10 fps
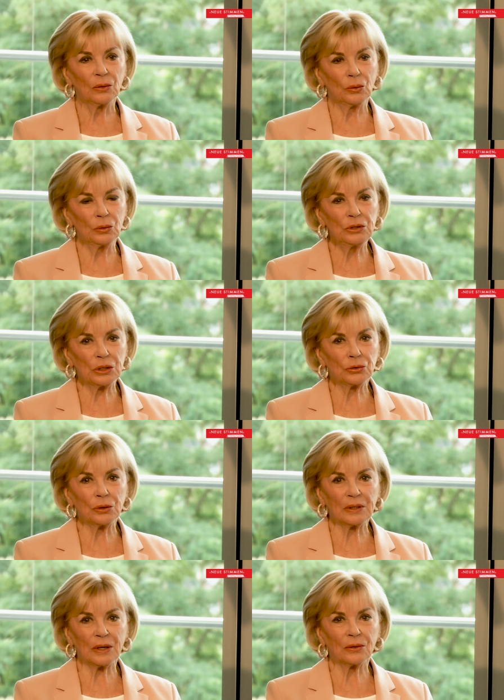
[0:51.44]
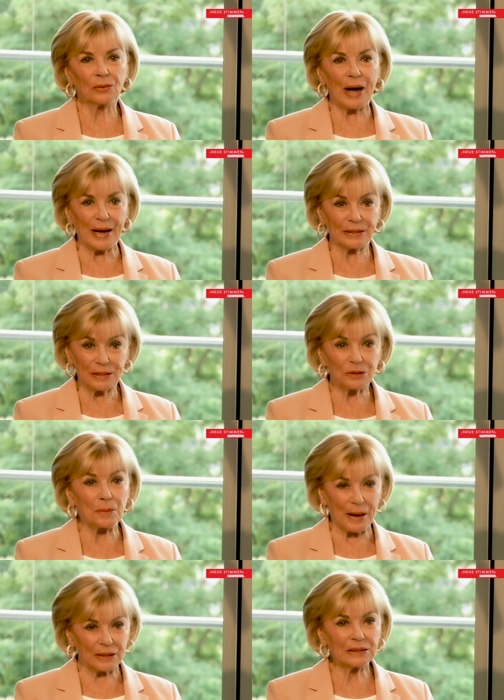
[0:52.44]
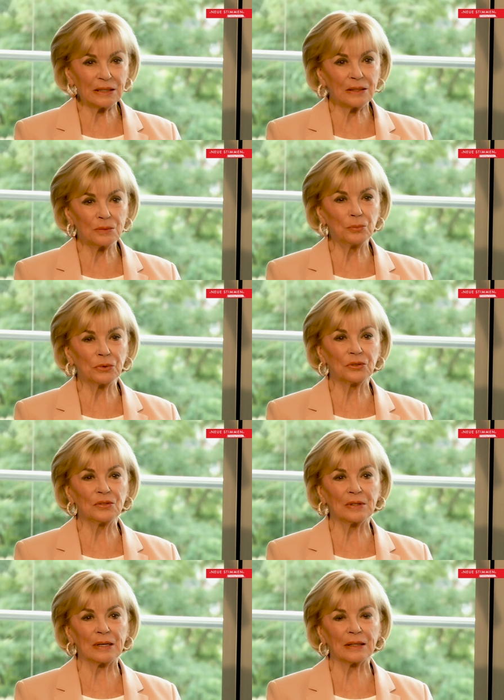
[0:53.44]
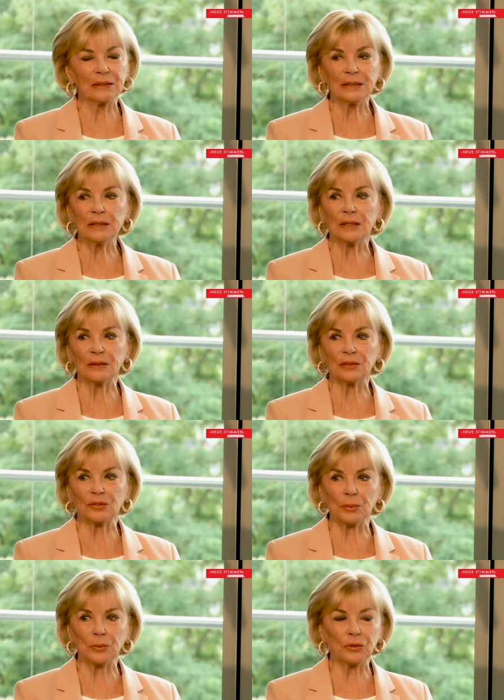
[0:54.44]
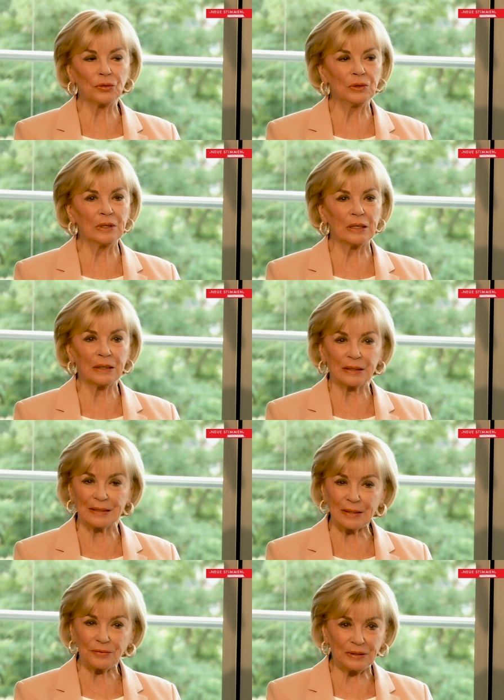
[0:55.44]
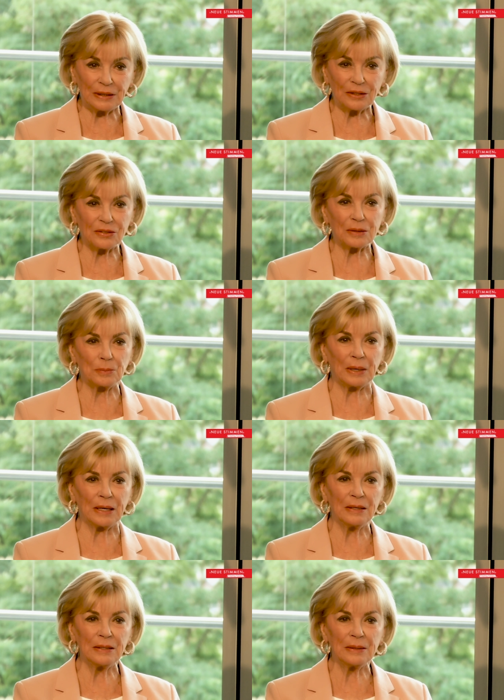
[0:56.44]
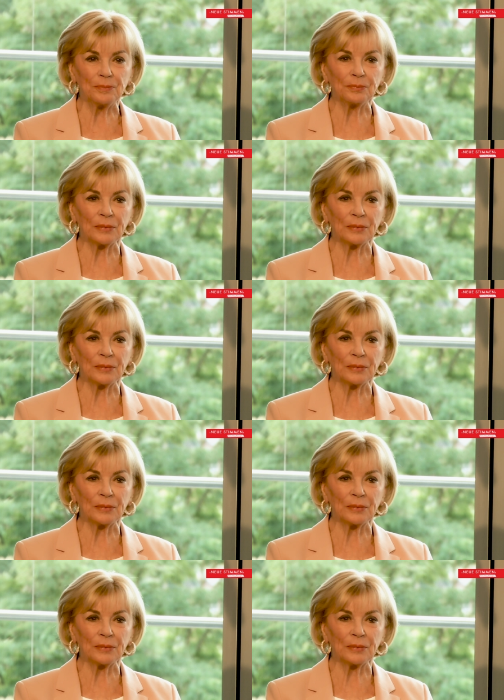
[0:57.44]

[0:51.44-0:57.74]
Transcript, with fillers: und natürlich auch eigenes Marketing müssen sie lernen. Sie müssen sehr viel Disziplin.